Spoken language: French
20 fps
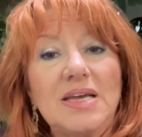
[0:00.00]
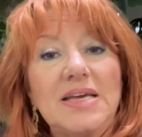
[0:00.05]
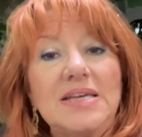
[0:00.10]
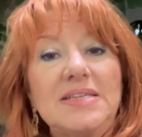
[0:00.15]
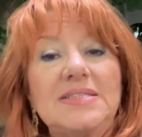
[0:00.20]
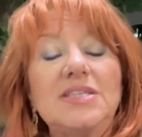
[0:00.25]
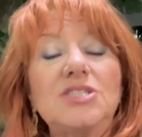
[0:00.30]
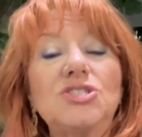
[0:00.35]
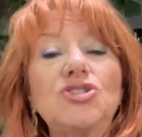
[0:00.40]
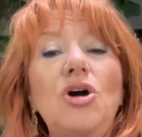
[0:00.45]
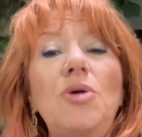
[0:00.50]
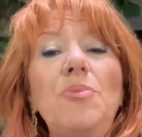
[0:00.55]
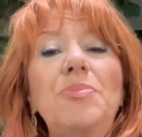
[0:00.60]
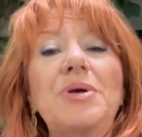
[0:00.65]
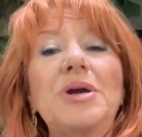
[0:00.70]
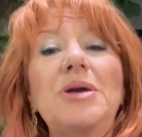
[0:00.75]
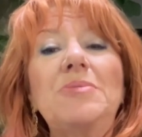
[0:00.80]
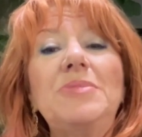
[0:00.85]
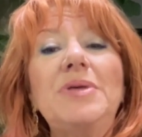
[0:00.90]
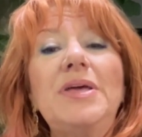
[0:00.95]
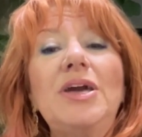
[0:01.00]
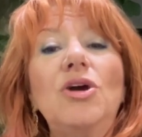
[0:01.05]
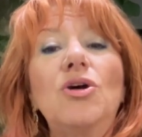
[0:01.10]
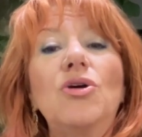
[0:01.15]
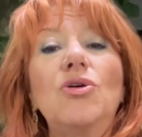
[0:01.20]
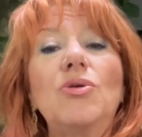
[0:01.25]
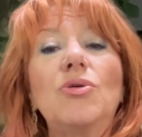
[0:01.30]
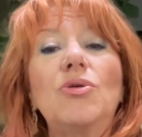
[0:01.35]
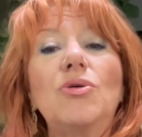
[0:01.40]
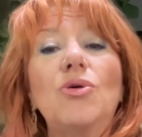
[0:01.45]
si son premier
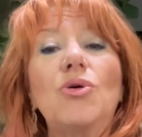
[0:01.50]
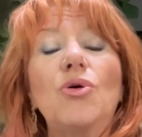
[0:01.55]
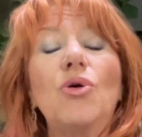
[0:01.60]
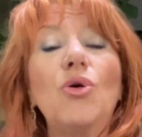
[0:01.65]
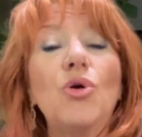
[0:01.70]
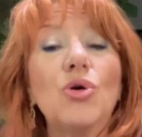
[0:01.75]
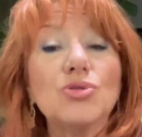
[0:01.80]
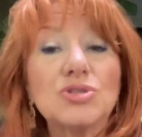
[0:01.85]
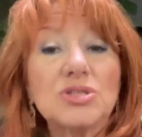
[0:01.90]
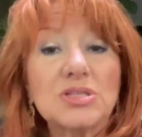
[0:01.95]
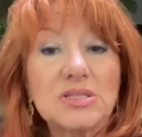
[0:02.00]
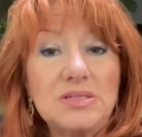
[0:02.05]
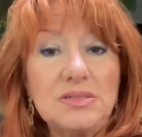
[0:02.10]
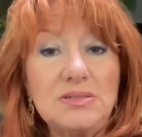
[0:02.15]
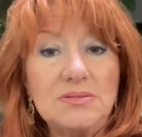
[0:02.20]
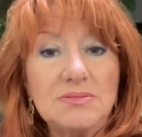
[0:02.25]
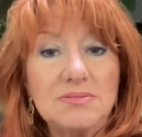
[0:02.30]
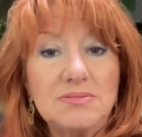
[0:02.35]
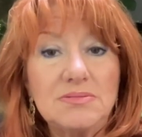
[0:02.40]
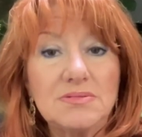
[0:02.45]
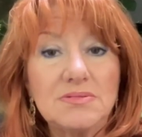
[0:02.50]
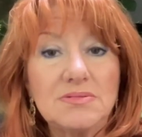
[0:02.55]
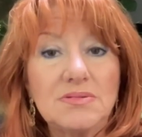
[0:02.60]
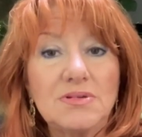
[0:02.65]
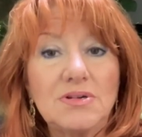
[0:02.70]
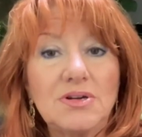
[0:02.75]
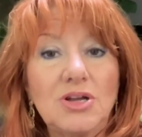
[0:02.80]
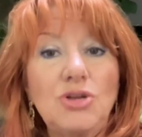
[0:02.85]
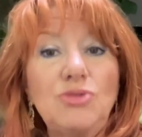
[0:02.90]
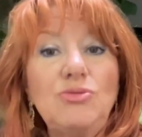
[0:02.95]
autre
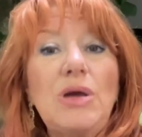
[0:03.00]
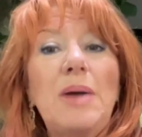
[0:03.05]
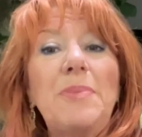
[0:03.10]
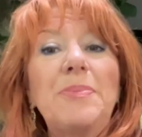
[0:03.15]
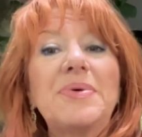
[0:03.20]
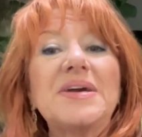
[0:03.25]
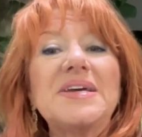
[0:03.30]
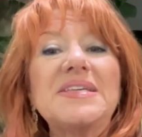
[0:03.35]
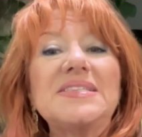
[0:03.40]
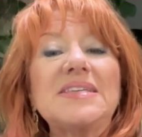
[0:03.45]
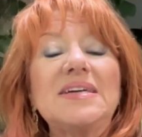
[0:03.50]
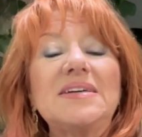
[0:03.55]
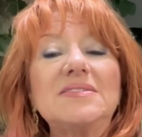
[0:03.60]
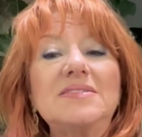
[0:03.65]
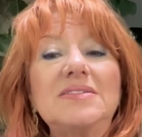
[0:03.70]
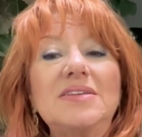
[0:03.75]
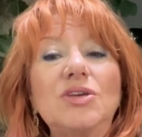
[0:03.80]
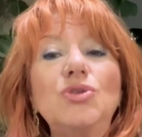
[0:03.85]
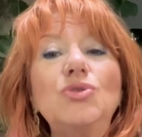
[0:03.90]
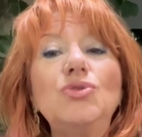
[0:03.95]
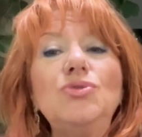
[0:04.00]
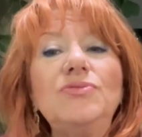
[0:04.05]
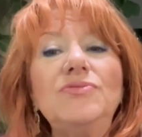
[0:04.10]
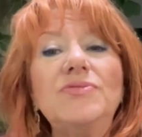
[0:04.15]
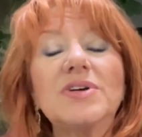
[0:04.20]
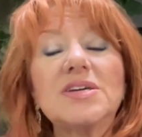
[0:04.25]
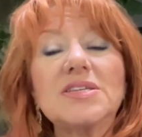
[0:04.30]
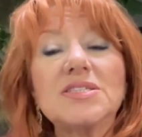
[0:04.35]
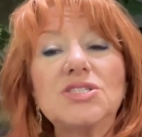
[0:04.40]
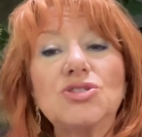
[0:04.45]
lui a présenté une
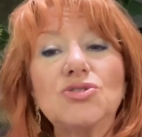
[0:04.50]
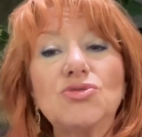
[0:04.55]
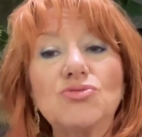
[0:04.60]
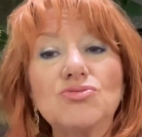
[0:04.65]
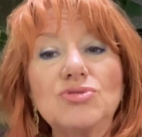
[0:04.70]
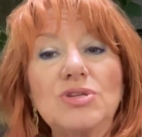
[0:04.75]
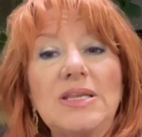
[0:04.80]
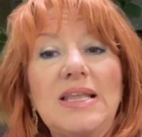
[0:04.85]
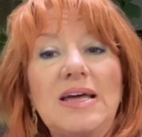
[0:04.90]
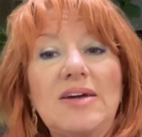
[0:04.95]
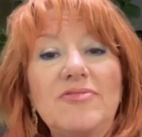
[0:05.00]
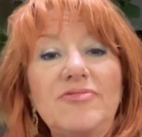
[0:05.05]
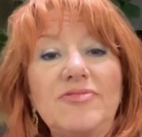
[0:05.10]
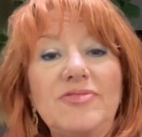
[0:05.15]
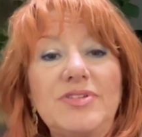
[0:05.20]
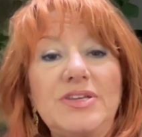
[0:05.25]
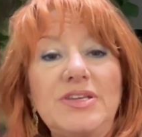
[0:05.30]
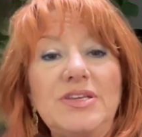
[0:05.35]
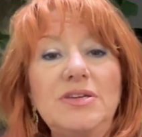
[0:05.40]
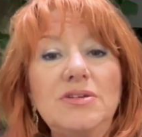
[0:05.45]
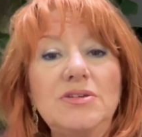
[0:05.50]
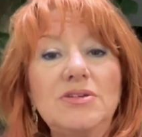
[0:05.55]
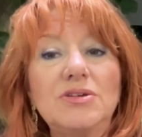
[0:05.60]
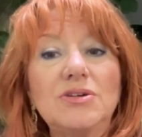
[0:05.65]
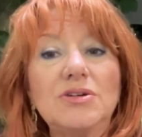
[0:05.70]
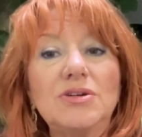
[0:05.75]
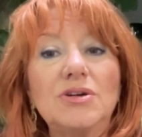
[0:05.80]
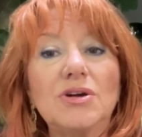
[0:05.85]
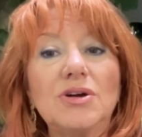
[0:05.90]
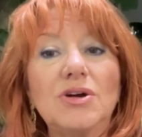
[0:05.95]
version de la vie
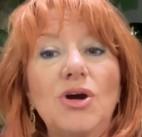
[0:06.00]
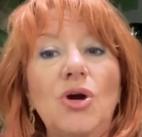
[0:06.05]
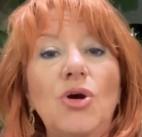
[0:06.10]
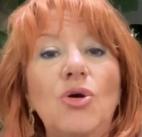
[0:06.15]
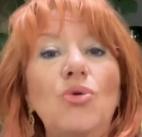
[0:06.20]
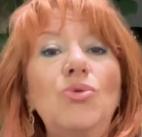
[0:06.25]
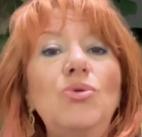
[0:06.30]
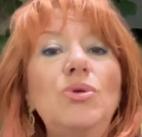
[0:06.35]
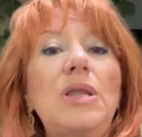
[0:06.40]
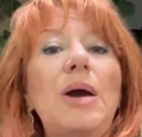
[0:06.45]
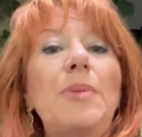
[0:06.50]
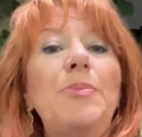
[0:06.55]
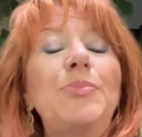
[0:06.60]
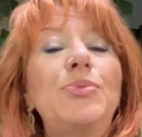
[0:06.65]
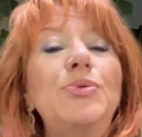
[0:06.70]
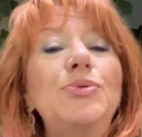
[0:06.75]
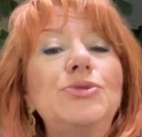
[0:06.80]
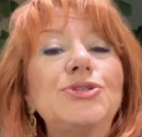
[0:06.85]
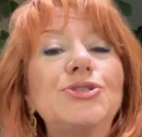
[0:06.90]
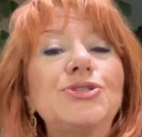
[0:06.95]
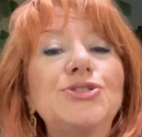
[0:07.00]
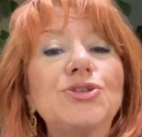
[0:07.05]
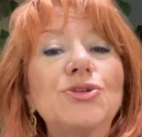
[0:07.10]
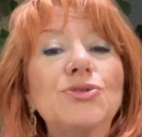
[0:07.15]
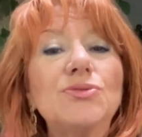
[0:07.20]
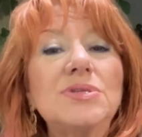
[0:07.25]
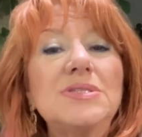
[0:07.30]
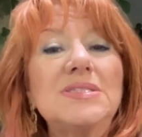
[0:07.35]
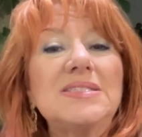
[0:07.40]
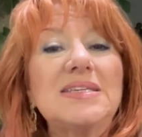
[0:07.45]
où la
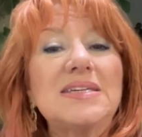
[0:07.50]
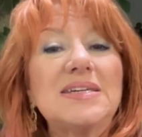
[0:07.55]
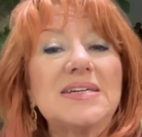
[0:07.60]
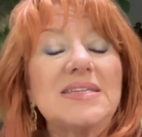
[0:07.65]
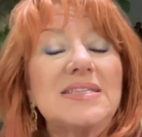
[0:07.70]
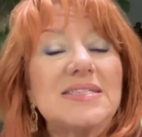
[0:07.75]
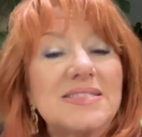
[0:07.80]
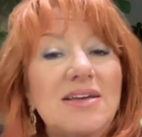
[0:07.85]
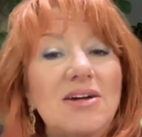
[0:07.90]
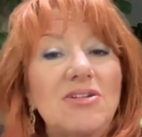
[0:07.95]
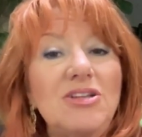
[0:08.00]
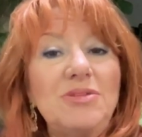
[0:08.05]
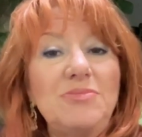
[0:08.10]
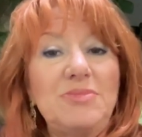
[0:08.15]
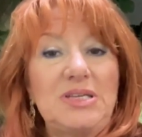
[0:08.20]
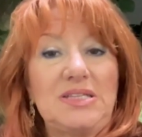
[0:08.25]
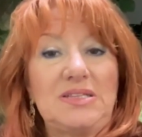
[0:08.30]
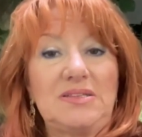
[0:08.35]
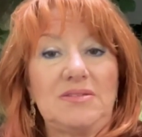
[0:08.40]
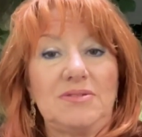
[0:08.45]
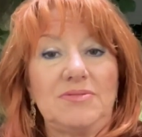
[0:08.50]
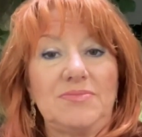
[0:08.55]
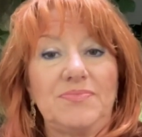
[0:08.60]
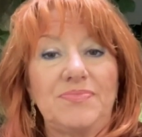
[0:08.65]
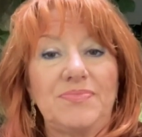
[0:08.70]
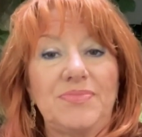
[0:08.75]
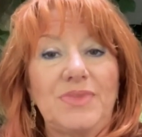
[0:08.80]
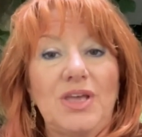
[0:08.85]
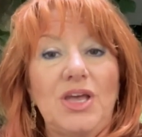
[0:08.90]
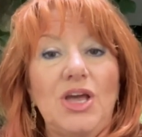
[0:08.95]
pulsion serait sans limite,
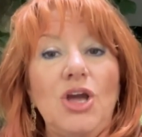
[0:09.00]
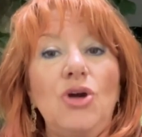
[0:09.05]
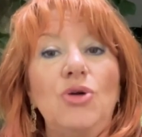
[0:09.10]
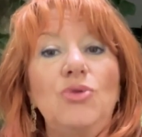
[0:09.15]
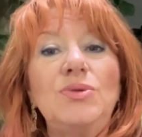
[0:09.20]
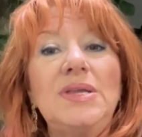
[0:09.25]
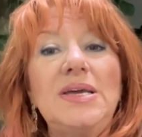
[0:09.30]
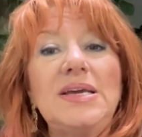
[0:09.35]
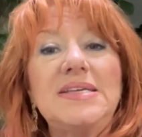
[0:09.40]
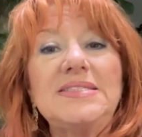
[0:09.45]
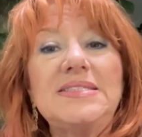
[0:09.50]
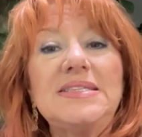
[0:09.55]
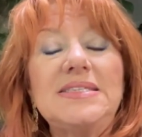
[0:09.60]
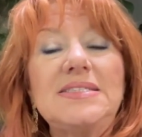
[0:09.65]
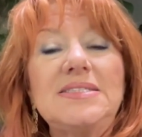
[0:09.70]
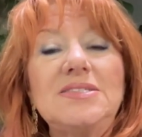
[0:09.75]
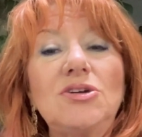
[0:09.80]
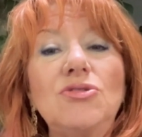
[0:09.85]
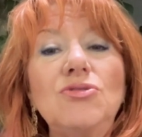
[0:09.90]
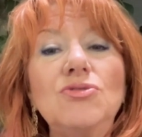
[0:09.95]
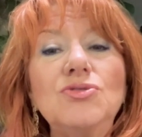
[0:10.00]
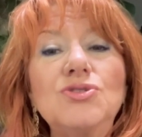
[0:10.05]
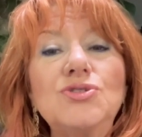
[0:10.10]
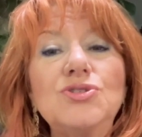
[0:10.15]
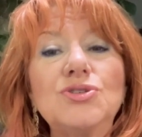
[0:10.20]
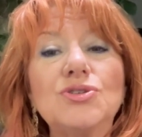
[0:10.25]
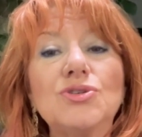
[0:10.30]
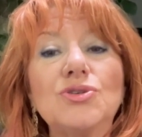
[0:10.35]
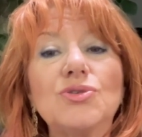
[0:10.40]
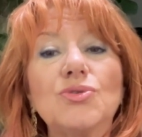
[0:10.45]
une
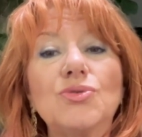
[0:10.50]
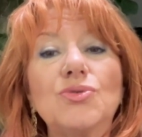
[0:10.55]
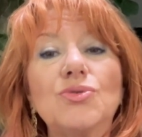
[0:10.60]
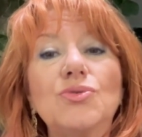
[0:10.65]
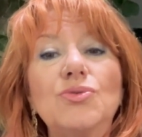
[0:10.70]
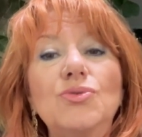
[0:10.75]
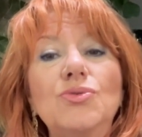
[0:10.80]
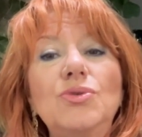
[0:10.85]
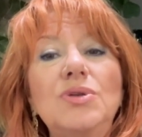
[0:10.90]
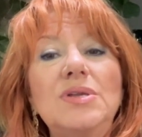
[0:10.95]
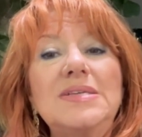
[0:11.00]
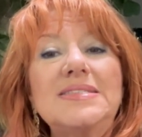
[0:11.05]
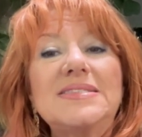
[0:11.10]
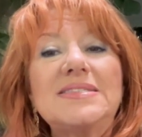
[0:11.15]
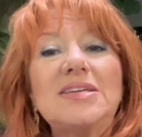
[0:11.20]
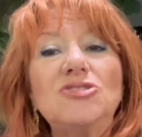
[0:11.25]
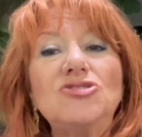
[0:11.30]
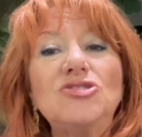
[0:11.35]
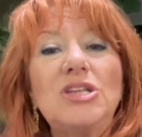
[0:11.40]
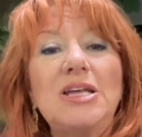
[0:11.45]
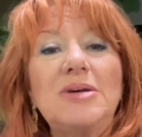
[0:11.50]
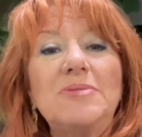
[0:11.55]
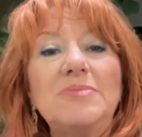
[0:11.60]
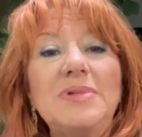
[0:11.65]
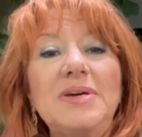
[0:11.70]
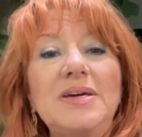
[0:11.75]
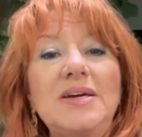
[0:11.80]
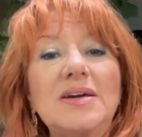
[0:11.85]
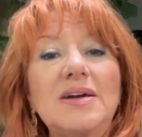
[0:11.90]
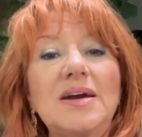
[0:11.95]
existence où le sein de la
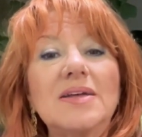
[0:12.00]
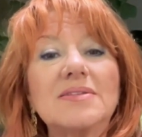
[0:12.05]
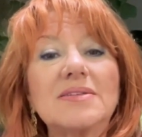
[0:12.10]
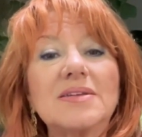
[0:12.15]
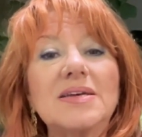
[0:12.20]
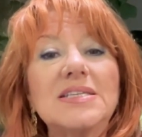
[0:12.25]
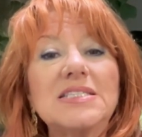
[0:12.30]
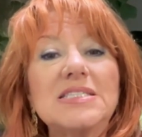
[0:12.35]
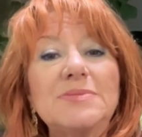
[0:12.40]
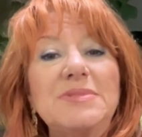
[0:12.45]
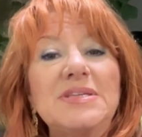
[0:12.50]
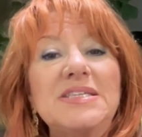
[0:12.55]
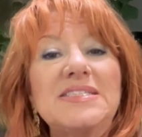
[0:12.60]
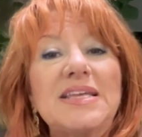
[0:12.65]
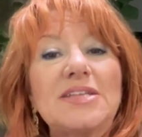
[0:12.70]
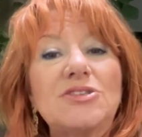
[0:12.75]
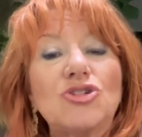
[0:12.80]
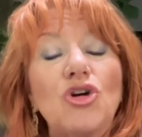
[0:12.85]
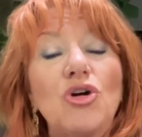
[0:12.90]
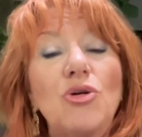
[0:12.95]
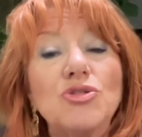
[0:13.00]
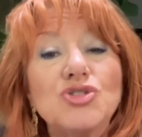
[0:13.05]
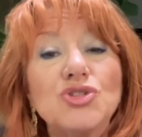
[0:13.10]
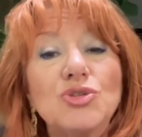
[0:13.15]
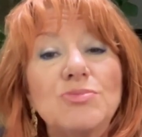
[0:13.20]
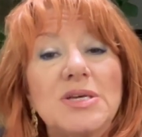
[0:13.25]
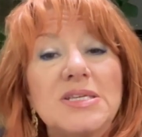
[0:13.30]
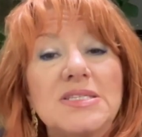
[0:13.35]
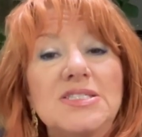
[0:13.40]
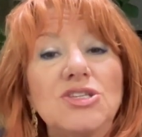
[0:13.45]
mère a transmis cette
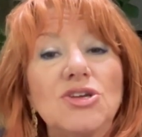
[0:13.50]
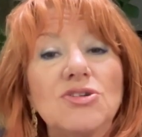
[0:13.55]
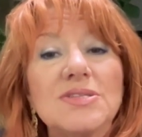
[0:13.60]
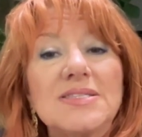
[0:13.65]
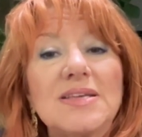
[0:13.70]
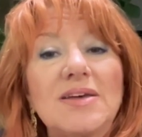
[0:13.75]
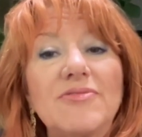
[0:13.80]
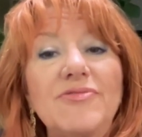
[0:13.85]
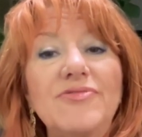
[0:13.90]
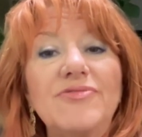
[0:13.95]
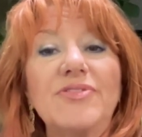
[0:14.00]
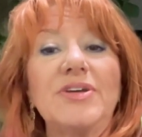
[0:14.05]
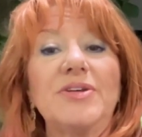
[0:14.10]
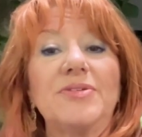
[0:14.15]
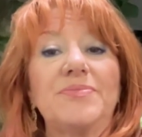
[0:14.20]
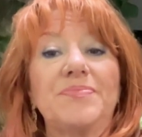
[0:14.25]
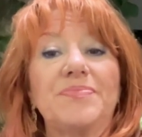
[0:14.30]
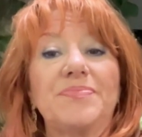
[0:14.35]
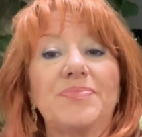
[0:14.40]
consommation sans fin,